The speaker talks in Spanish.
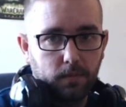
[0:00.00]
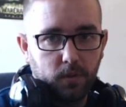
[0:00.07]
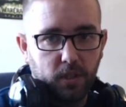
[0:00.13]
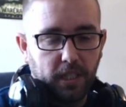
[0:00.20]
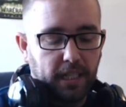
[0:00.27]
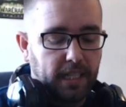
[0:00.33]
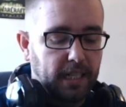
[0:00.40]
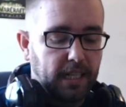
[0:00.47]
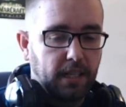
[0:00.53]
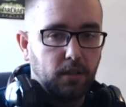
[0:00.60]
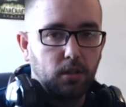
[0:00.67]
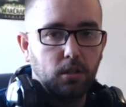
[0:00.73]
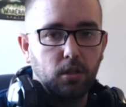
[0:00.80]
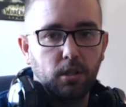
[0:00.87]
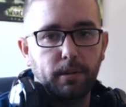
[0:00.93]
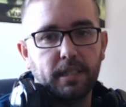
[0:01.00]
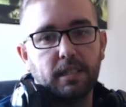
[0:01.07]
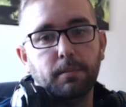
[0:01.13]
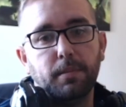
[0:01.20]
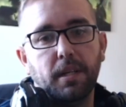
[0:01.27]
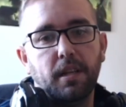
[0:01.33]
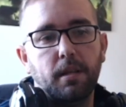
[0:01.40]
O sea, el cargador lo lleva
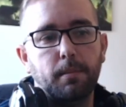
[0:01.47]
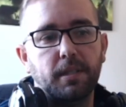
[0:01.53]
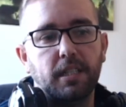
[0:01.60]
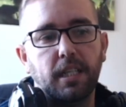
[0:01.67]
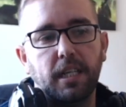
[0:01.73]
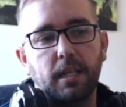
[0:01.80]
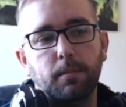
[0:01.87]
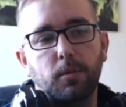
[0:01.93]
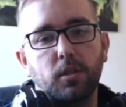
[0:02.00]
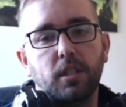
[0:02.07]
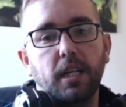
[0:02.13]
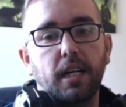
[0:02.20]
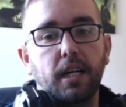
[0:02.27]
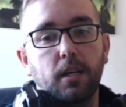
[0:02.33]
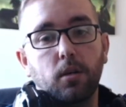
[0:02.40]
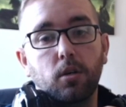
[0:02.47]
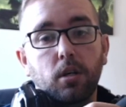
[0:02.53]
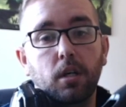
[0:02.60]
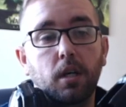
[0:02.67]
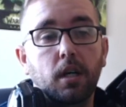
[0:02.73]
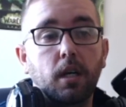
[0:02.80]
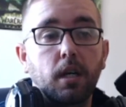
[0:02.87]
siempre encima y tienes que desmontar algo.
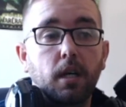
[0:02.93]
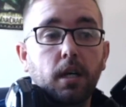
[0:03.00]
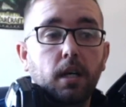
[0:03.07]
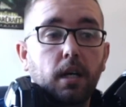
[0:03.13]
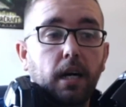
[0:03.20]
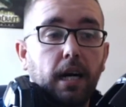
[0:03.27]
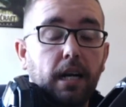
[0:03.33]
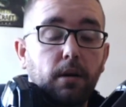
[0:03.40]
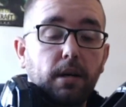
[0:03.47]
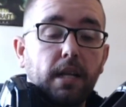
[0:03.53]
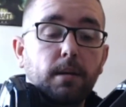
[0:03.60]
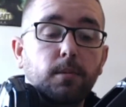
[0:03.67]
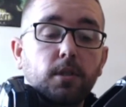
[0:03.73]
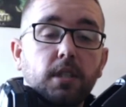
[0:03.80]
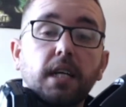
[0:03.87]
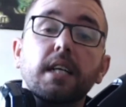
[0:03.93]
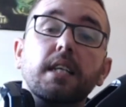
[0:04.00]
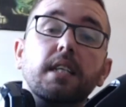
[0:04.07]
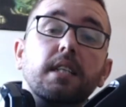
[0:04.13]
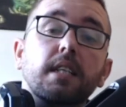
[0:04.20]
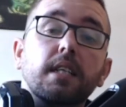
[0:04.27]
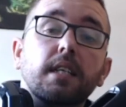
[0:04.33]
A la hora de montar
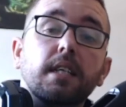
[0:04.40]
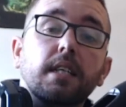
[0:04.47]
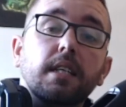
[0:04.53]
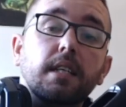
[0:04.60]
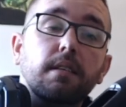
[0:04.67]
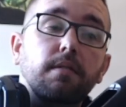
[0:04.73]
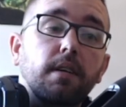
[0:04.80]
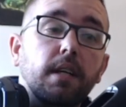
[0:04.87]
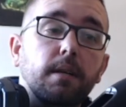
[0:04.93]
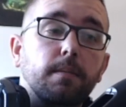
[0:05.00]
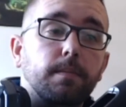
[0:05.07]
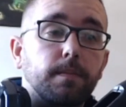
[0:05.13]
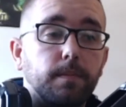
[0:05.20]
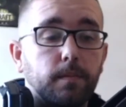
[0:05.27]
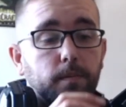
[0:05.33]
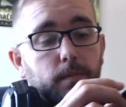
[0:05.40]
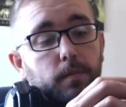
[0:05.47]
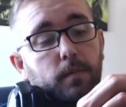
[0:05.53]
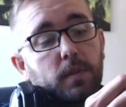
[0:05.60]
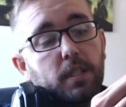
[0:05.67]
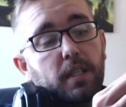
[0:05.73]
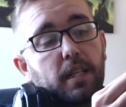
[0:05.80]
este rifle,
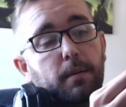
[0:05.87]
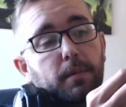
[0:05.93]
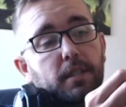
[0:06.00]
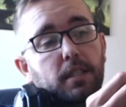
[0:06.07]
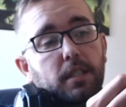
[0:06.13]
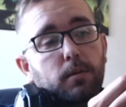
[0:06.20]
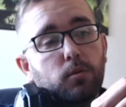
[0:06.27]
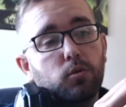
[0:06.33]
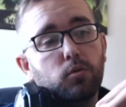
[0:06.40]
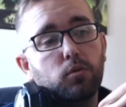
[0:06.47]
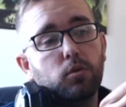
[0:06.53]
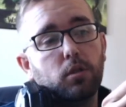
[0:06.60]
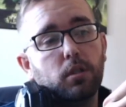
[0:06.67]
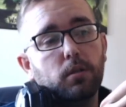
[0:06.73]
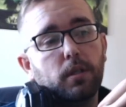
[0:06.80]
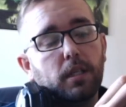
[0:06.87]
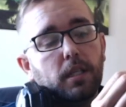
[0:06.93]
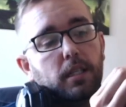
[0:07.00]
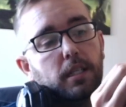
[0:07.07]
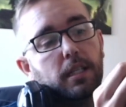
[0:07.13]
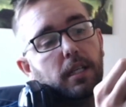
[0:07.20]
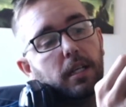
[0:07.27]
sencillamente tenemos un tornillo aquí
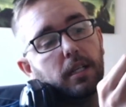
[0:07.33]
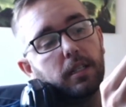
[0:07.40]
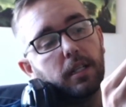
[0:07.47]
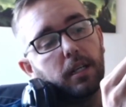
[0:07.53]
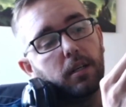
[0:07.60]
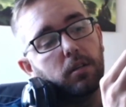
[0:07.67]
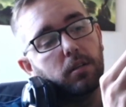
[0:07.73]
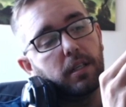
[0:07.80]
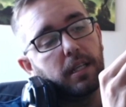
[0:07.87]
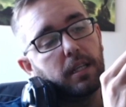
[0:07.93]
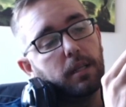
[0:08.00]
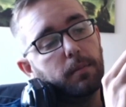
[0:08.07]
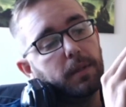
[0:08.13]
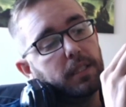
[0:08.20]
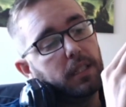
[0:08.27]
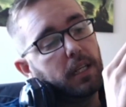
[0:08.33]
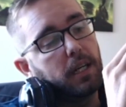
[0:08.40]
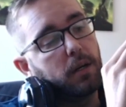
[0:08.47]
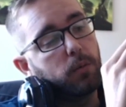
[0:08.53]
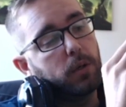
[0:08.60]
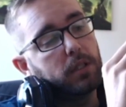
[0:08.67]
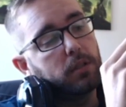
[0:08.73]
que hay que quitarlo, que es de métrica
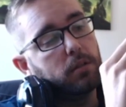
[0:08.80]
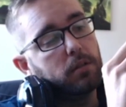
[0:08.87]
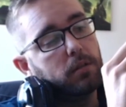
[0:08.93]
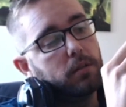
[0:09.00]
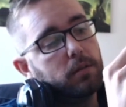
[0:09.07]
4,